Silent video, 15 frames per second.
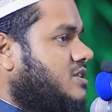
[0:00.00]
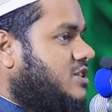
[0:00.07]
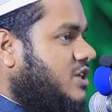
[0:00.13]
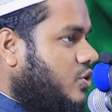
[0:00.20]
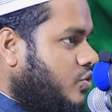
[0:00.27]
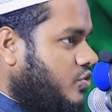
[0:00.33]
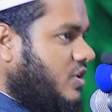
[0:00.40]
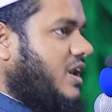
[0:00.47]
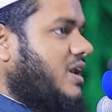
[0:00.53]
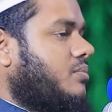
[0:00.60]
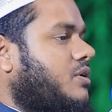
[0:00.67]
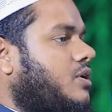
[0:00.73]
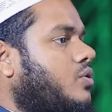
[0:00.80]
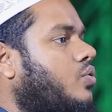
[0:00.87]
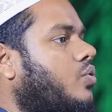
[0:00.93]

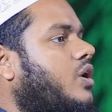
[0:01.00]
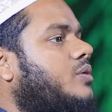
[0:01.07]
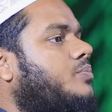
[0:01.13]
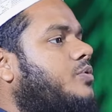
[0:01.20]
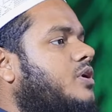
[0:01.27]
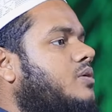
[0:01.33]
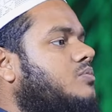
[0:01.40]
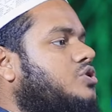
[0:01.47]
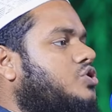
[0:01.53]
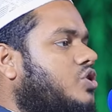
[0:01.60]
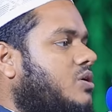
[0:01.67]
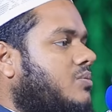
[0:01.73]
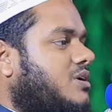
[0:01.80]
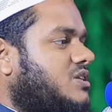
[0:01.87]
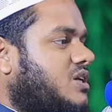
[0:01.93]
জেরুজালেমের কুঁয়ায় পড়ে
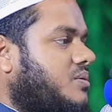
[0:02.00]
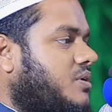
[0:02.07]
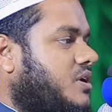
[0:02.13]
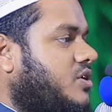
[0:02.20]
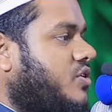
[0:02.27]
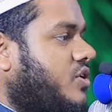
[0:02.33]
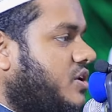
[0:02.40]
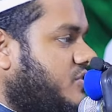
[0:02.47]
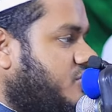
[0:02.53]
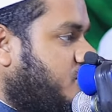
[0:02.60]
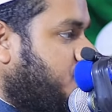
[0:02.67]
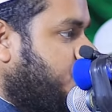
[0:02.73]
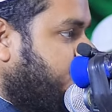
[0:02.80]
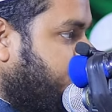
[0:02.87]
মিশরের বাজারে বিক্রি হয়ে গেছে